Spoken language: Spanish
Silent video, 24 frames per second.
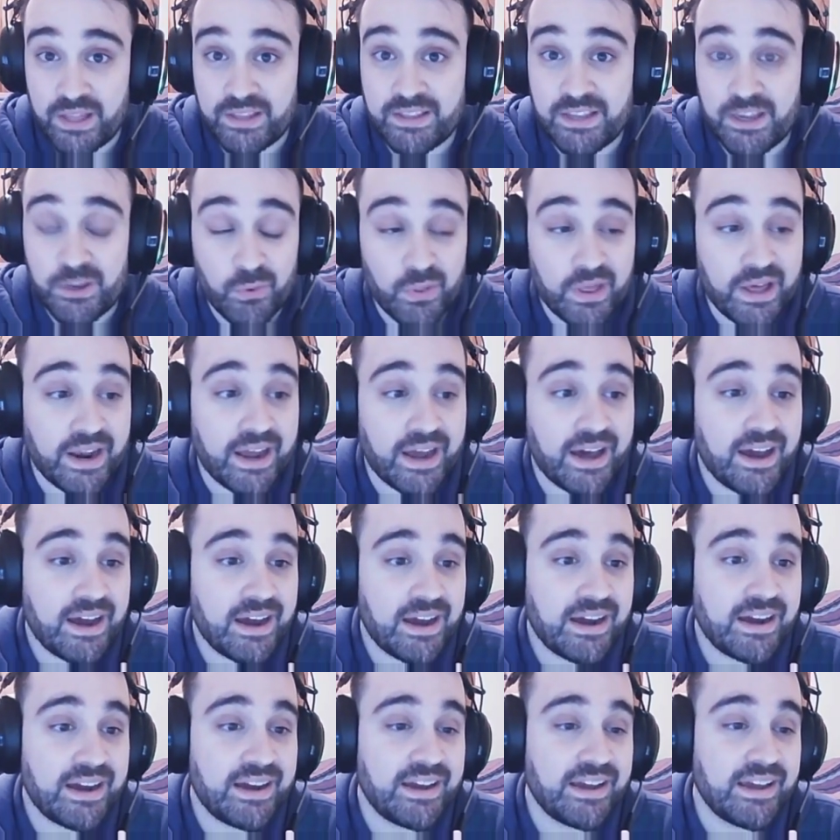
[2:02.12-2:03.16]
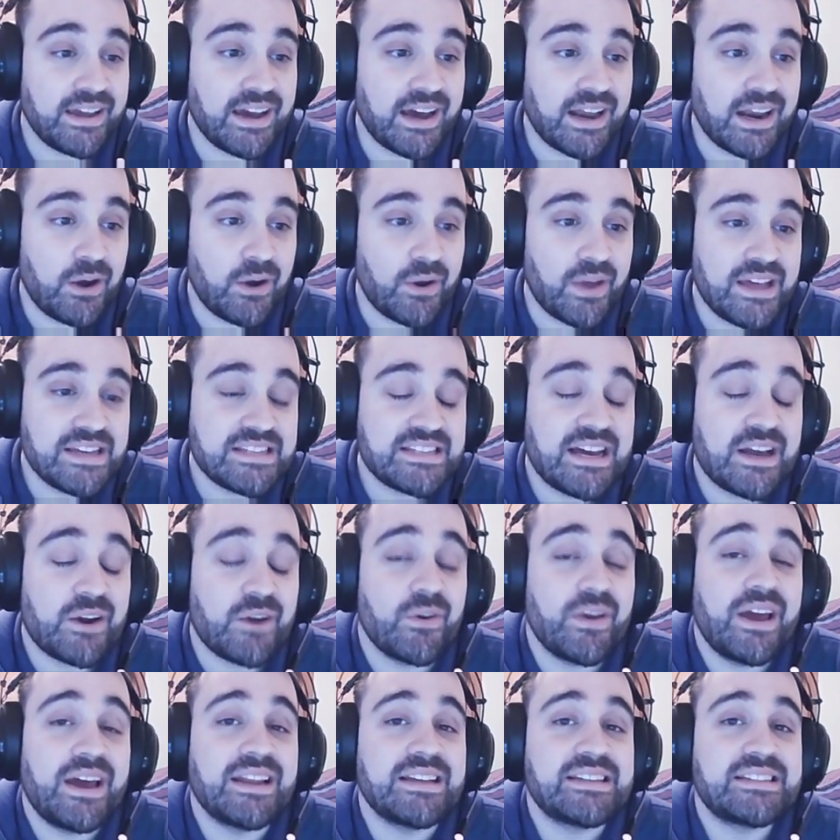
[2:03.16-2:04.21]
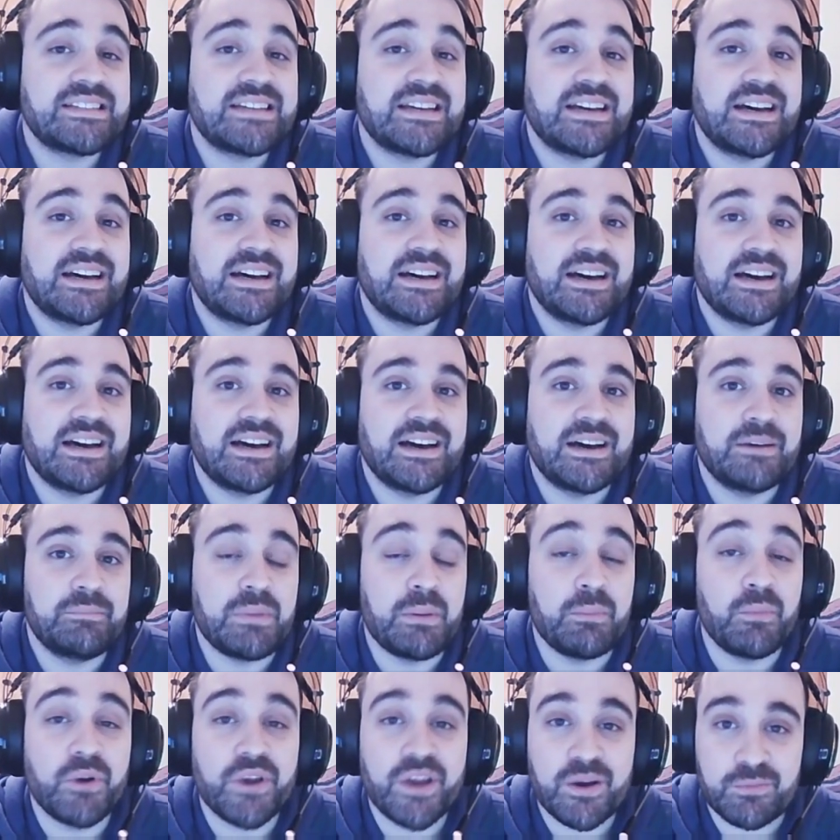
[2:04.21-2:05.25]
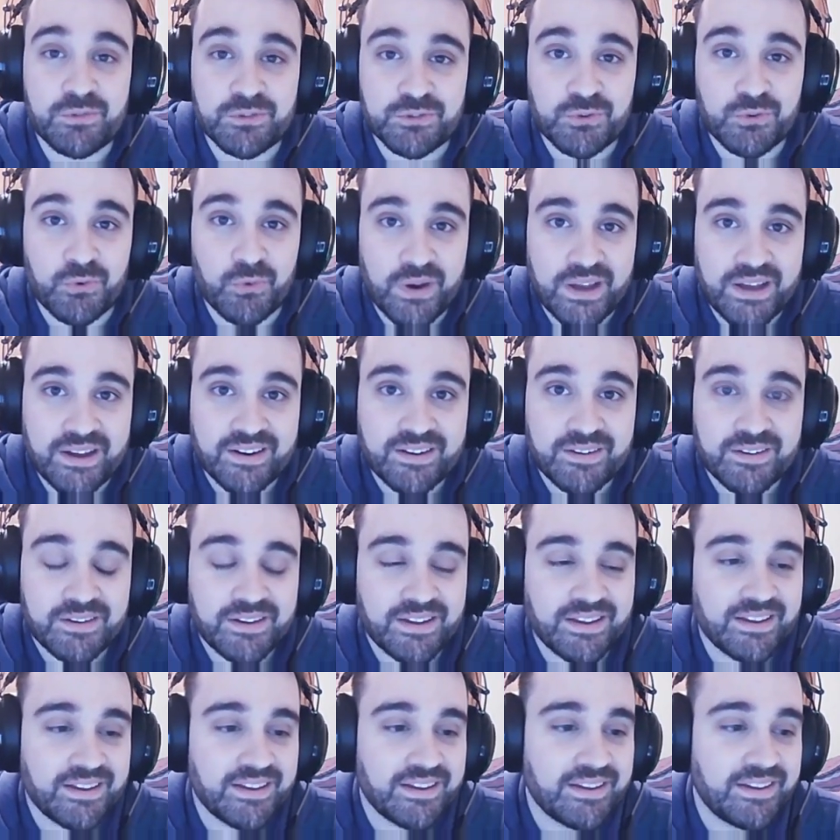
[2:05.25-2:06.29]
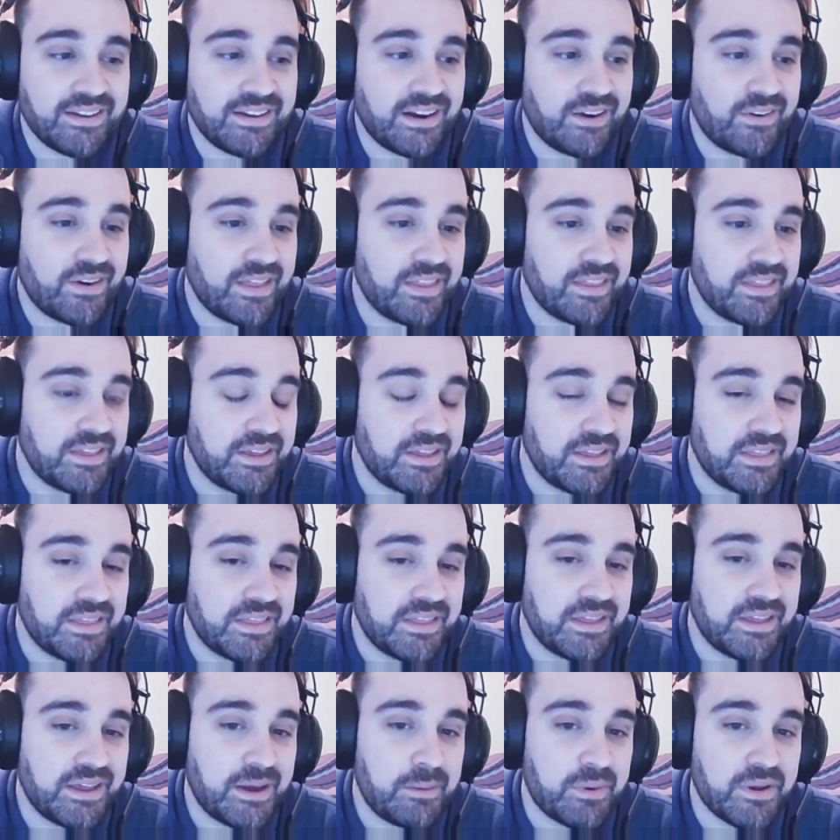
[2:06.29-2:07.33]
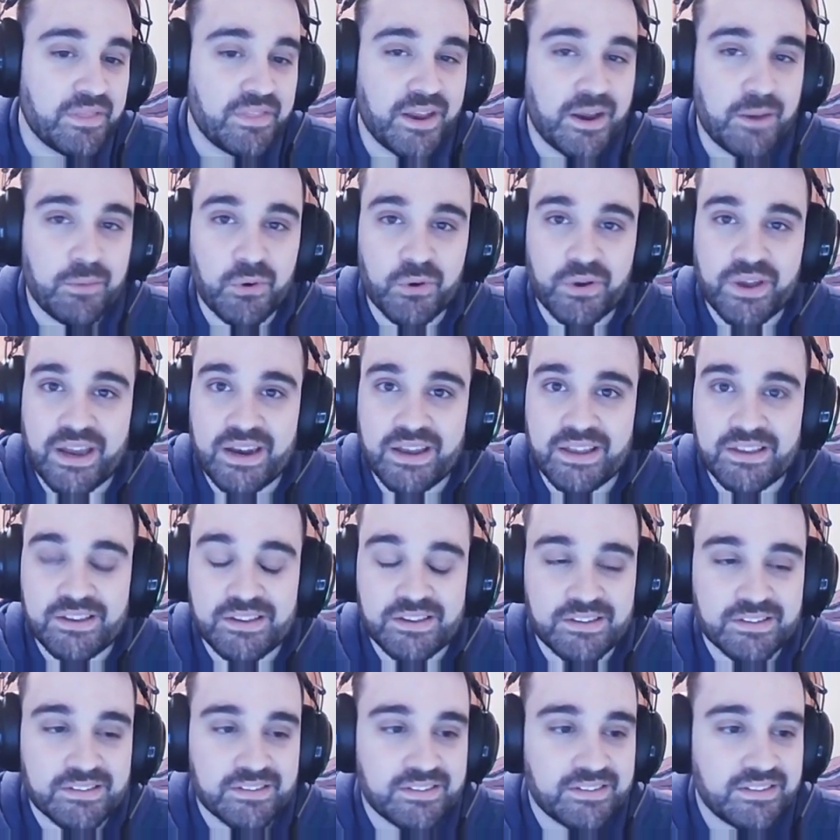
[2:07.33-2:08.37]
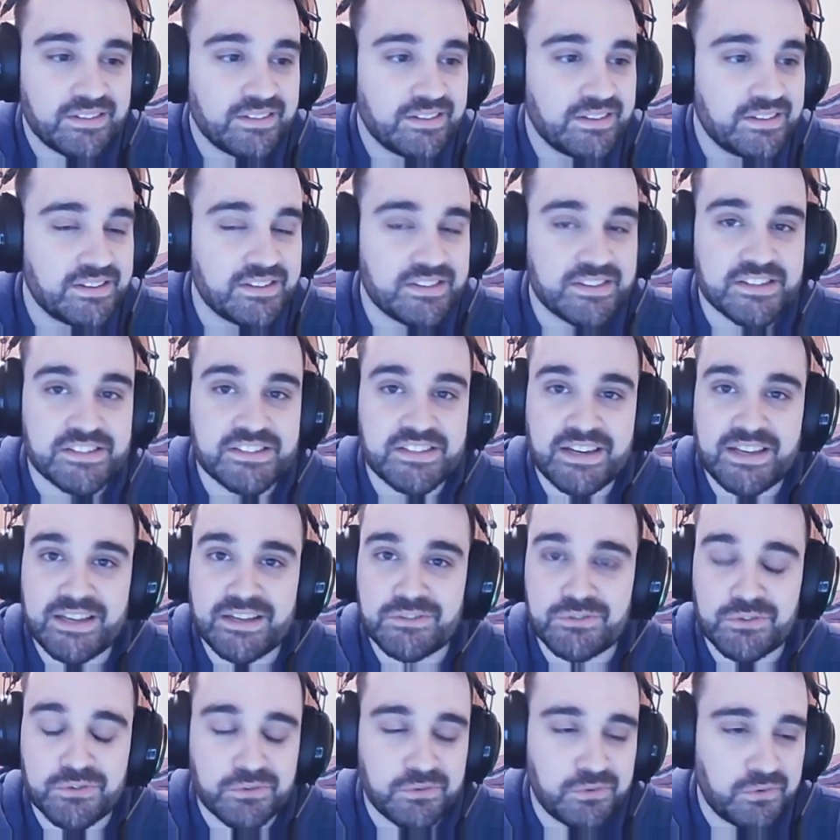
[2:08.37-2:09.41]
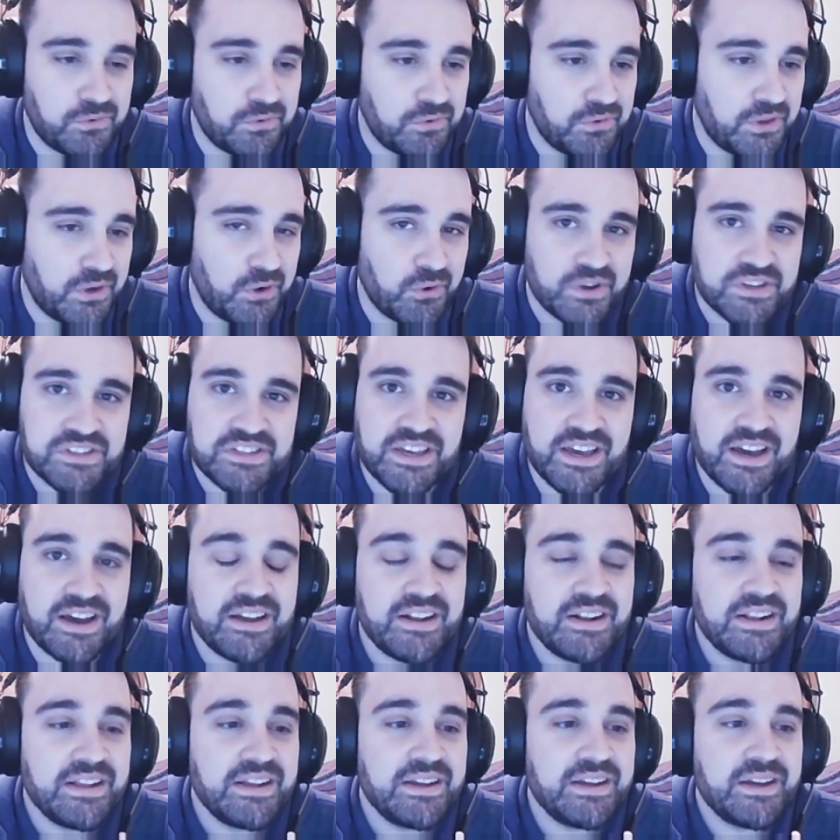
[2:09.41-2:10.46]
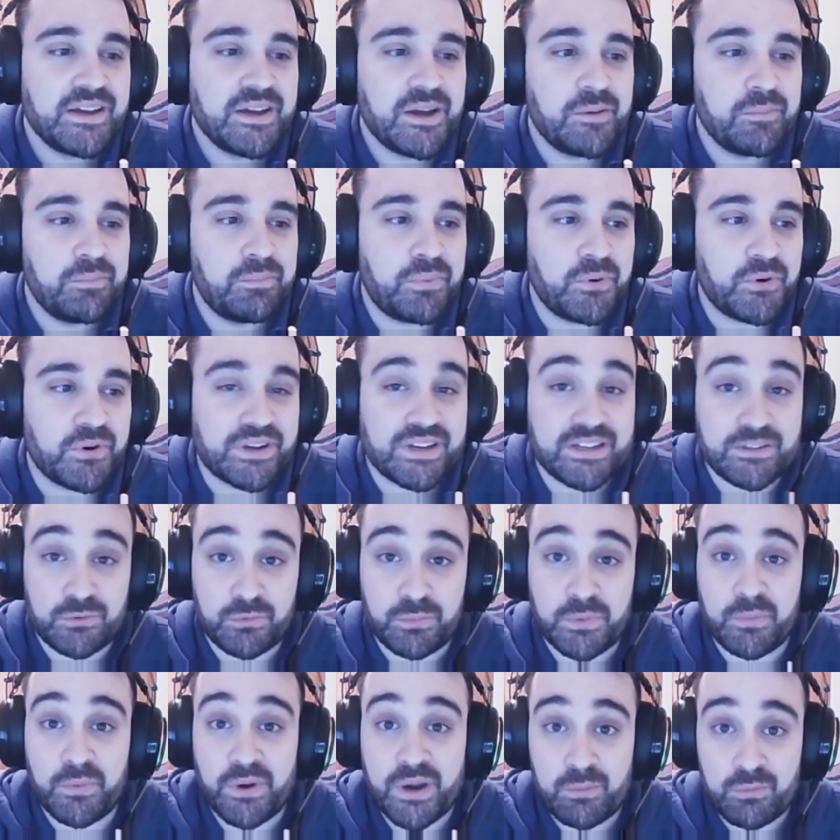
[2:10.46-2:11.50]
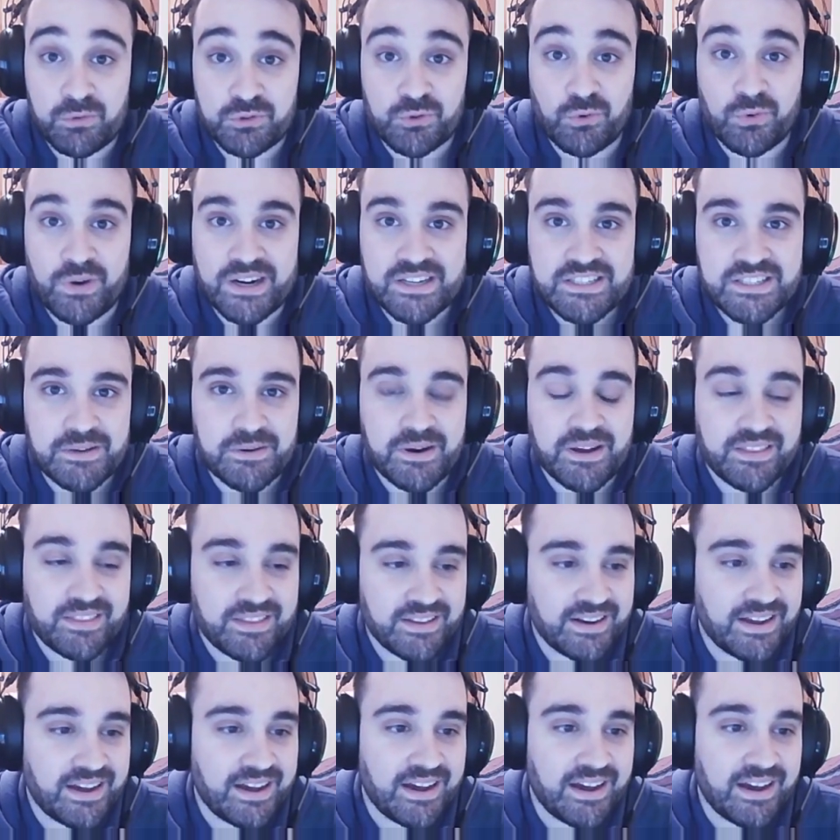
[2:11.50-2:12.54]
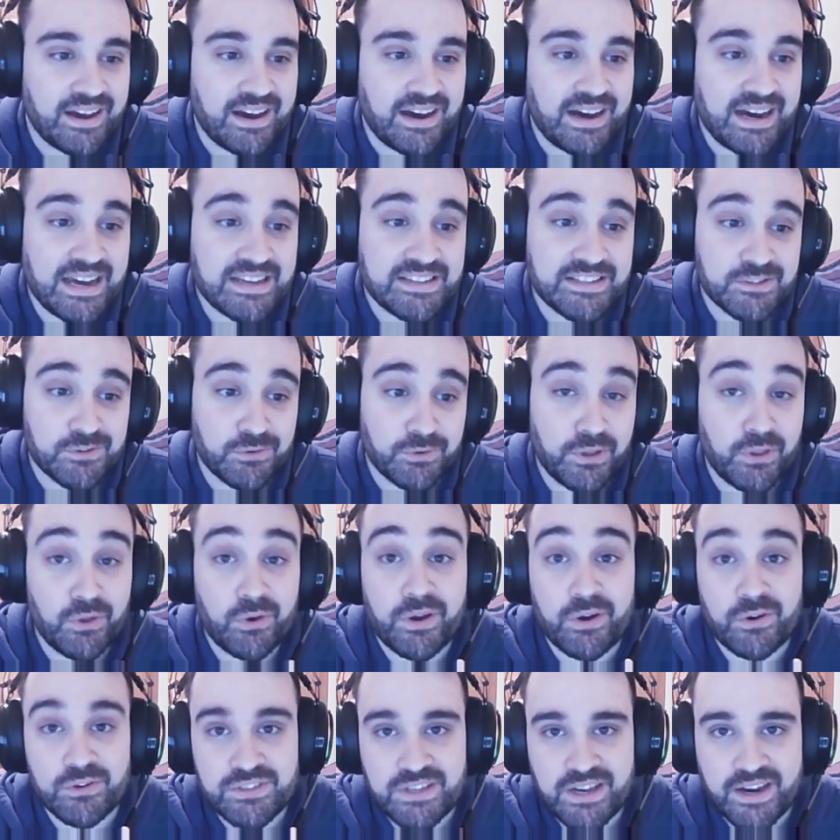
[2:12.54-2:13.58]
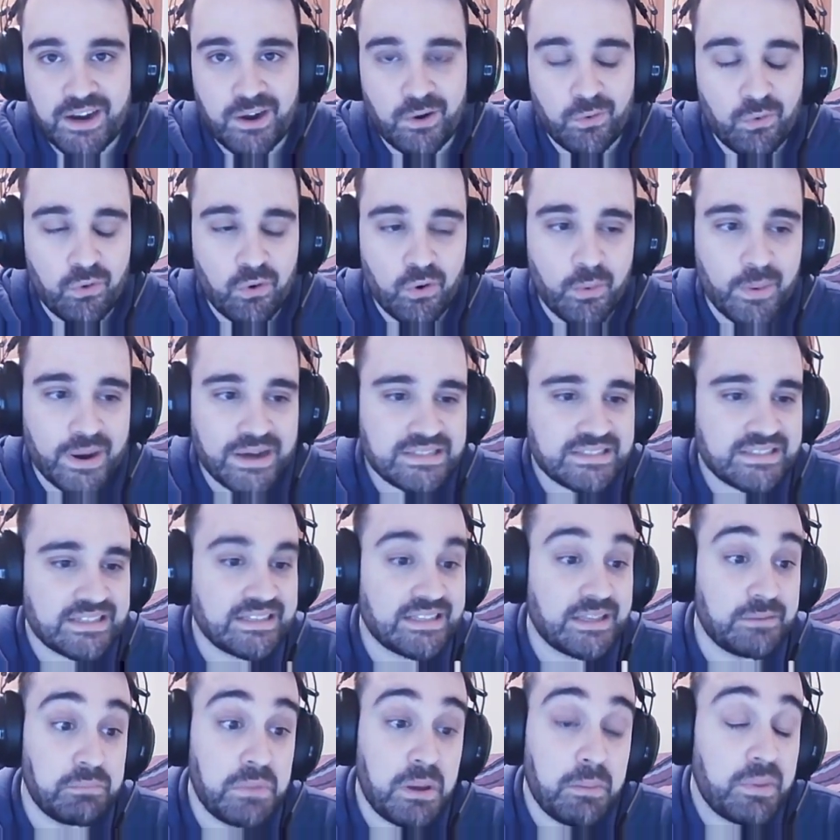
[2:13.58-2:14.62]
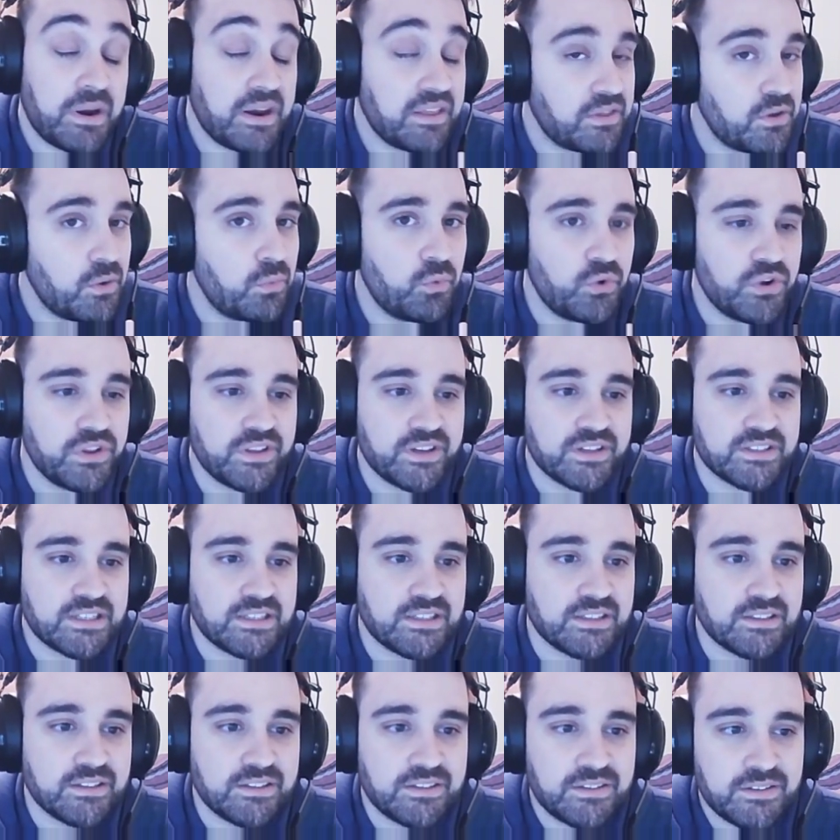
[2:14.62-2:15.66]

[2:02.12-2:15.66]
te ayudará eh, a la hora de desarrollar esa memoria muscular, eh, a la hora de, aprender a bloquear X, strings o de lo que sea porque tu memoria muscular se va a hacer a, a, ese sonido que no estaría en el juego base y también me ha parecido muy interesante.